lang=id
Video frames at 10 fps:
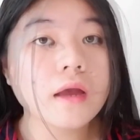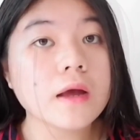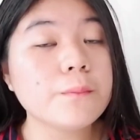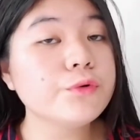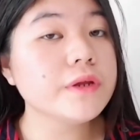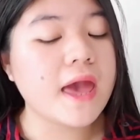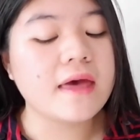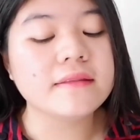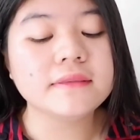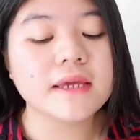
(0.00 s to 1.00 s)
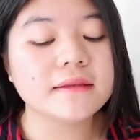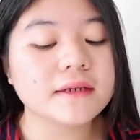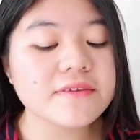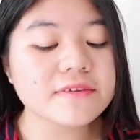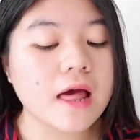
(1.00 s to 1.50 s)
Kemudian T3
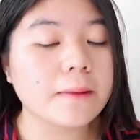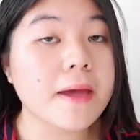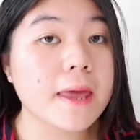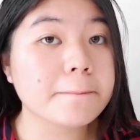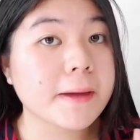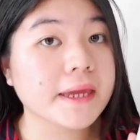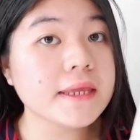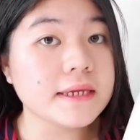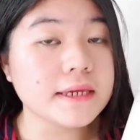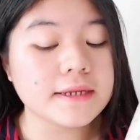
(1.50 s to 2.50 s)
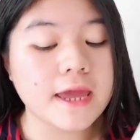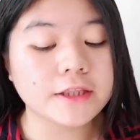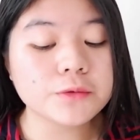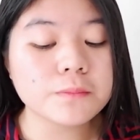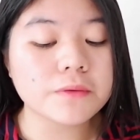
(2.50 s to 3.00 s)
scalp hair pack ini
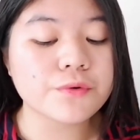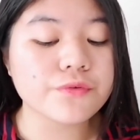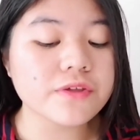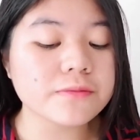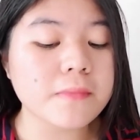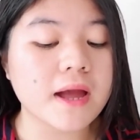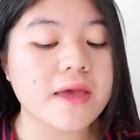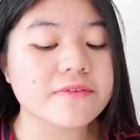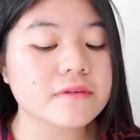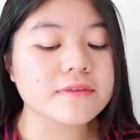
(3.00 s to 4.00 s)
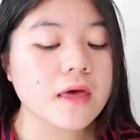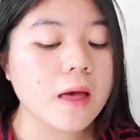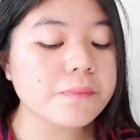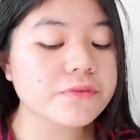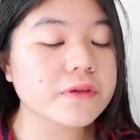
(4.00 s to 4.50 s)
dia itu berfungsi sebagai
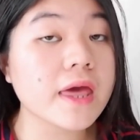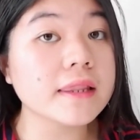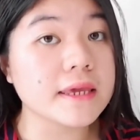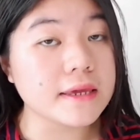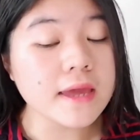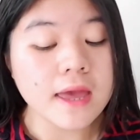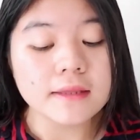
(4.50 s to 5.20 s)
scalp scaling